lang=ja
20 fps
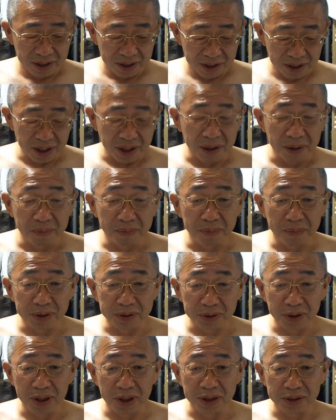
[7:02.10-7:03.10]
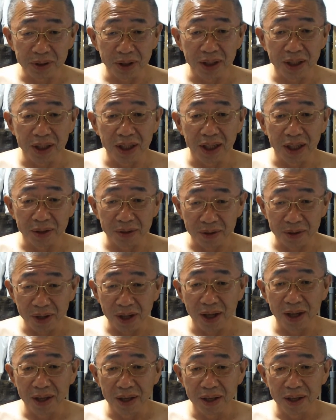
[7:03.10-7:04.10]
ねまあそらそうやねんけど
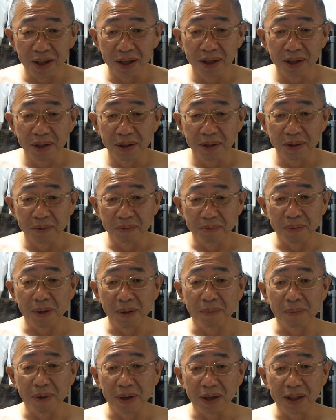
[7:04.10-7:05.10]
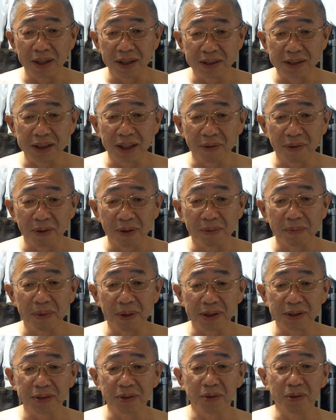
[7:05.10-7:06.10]
ねまあまあ医者は
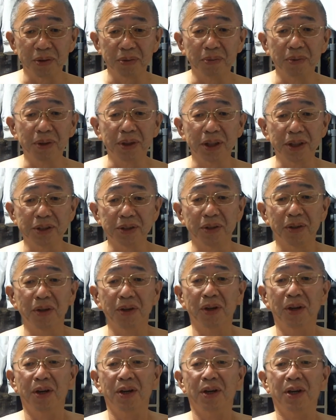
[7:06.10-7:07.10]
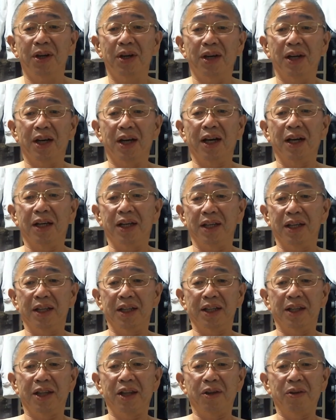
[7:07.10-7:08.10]
まあそういうもんでしょうはいっ
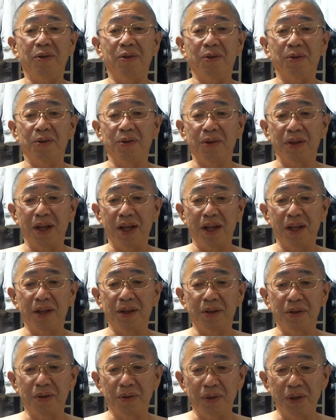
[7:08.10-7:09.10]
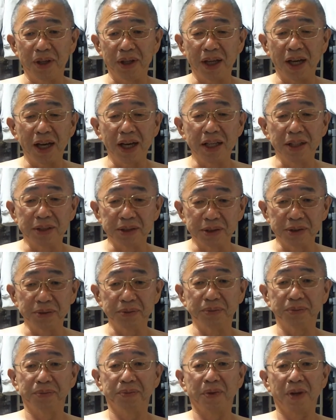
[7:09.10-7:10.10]
ていうことでとりあえず
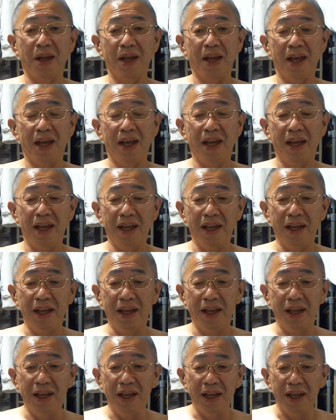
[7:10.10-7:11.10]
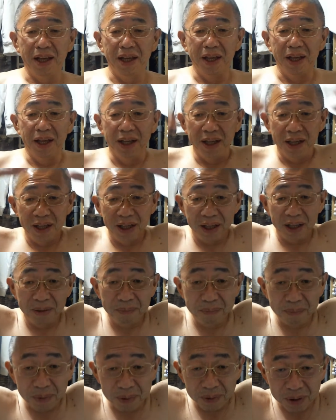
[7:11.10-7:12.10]
えー、
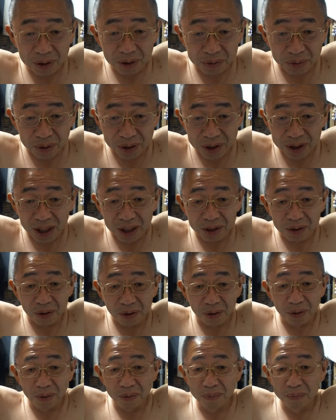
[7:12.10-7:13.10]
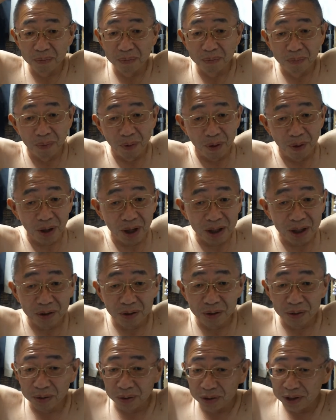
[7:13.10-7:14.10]
一品では取れないともう一回行
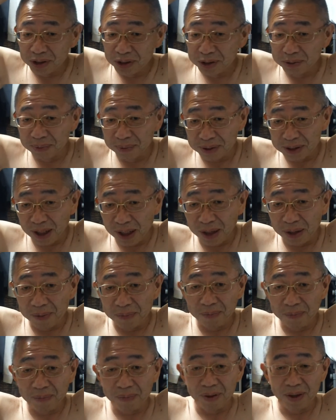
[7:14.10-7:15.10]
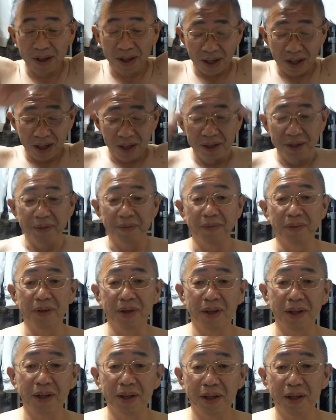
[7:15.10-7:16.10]
くことにしましたはい
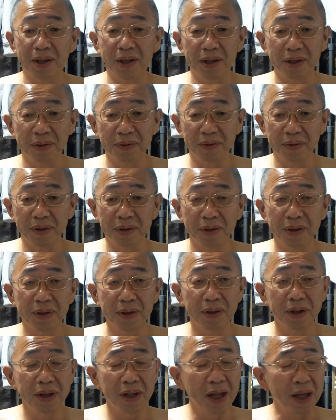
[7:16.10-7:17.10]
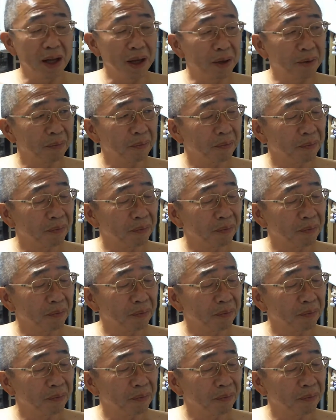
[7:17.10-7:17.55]
で